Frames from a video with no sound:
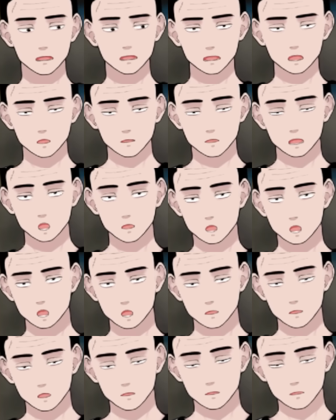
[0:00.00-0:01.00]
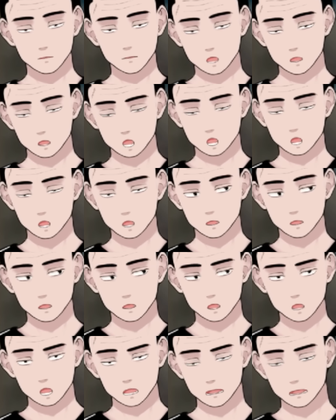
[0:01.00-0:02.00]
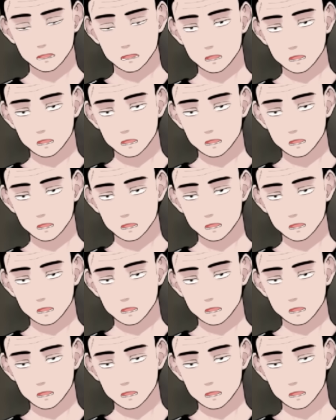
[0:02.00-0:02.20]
田村治はそういうことが、